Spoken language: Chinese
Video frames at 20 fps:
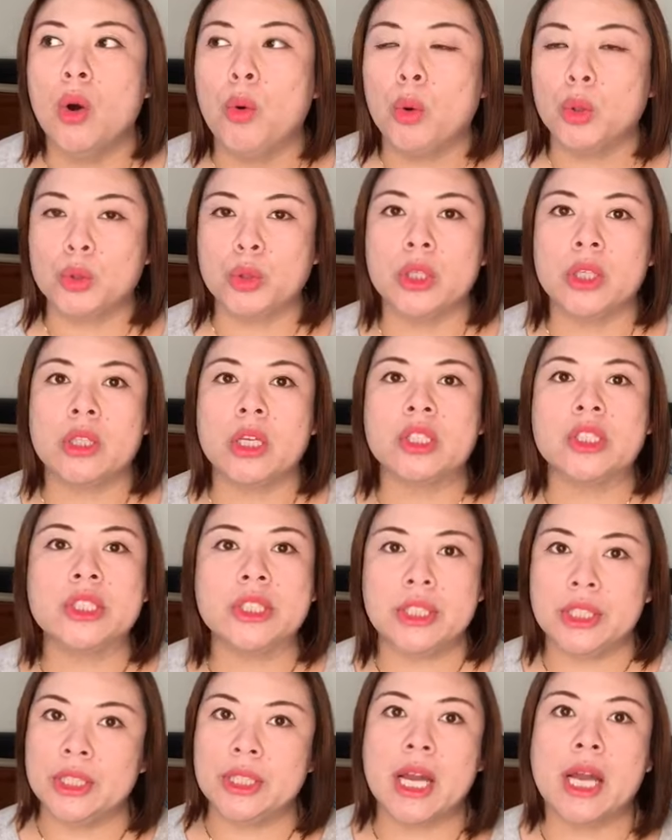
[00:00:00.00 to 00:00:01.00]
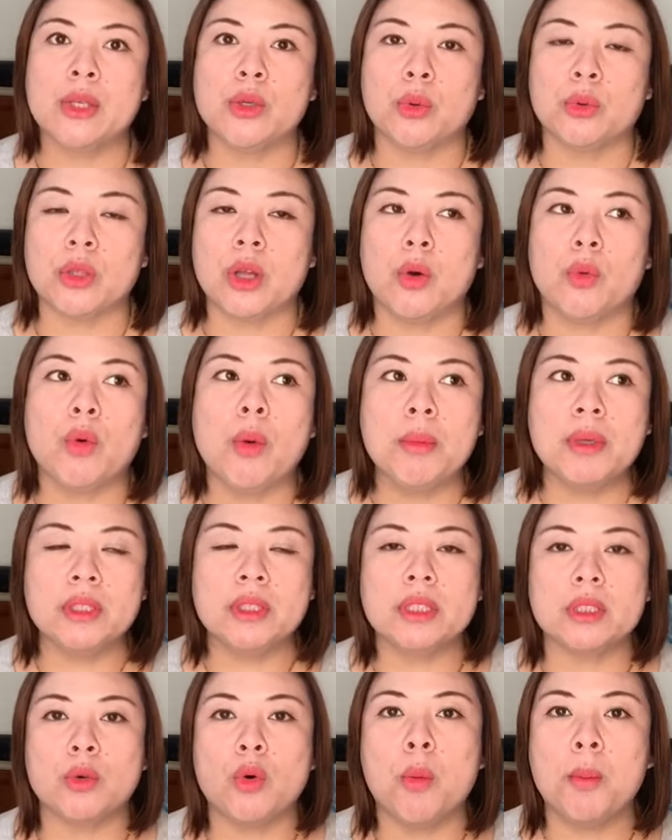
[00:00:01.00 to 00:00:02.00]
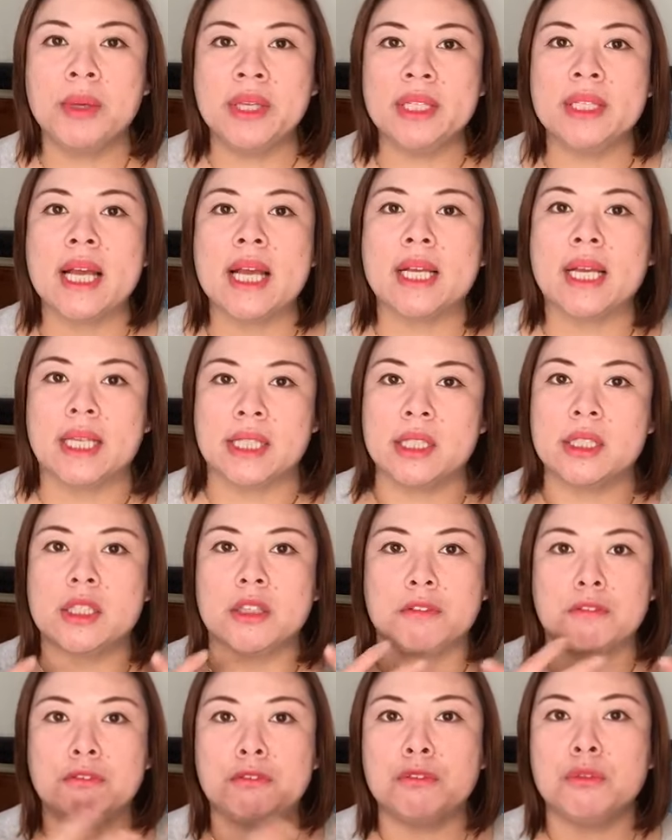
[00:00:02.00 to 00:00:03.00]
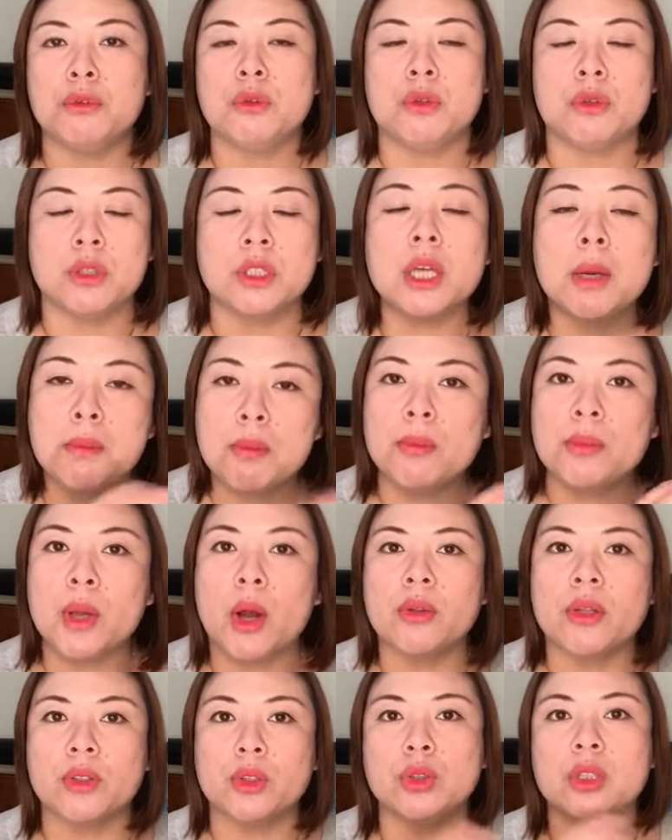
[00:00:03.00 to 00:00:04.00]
我觉得呢是应该有的。我们我们应该给自己赋予这个目标呢，